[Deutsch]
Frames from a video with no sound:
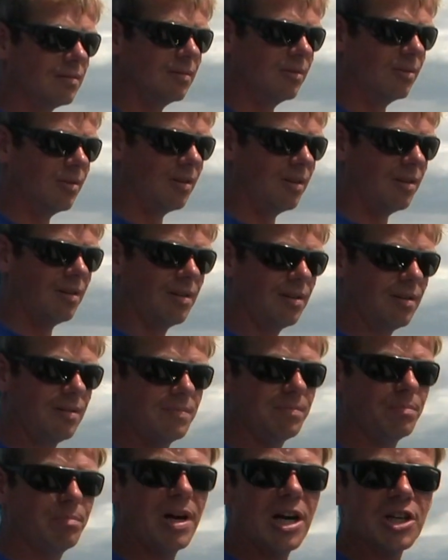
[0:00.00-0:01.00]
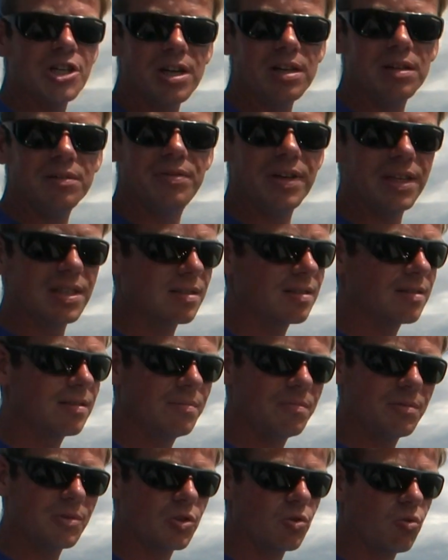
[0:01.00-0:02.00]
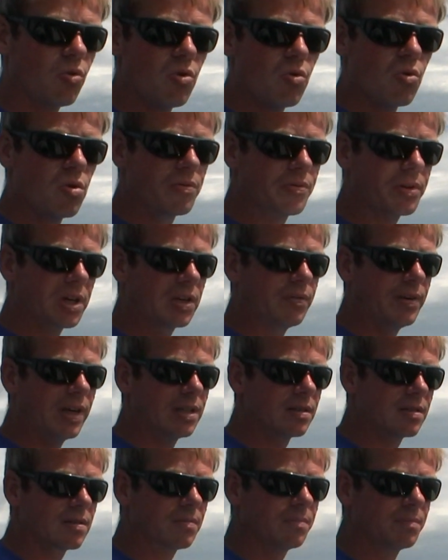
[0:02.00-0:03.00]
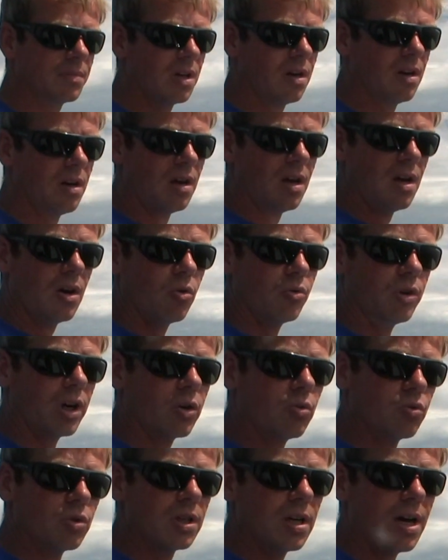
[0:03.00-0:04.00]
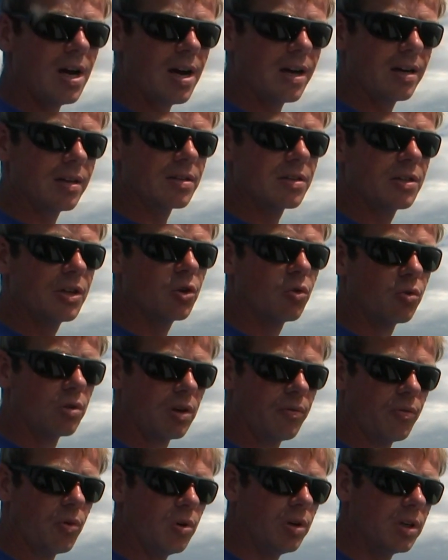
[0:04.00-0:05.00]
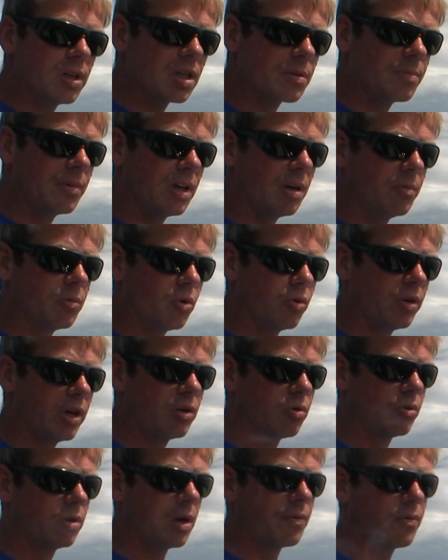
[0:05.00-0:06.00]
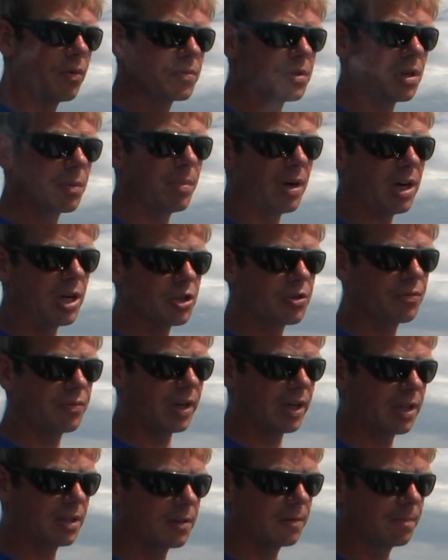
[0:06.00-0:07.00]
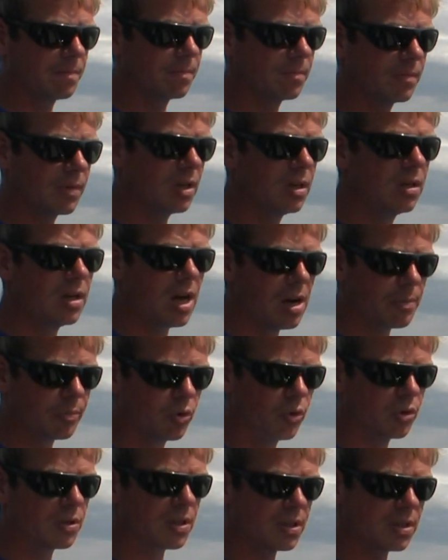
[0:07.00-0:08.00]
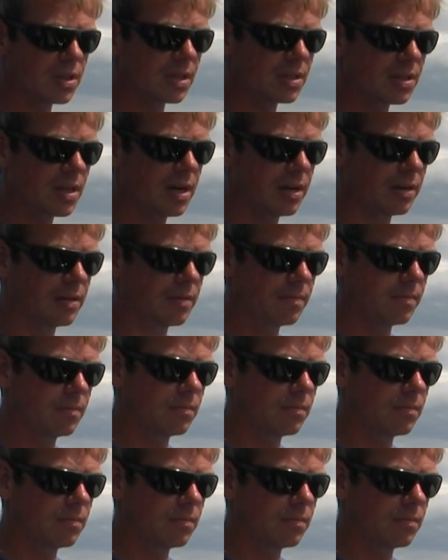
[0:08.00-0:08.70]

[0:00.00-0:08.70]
Boah, Barschangeln fetzt. So hohe Frequenz. Und an guten Tagen ist es nicht ungewöhnlich, dass man eben 100, 150 Barsche fängt. Innerhalb kürzester Zeit.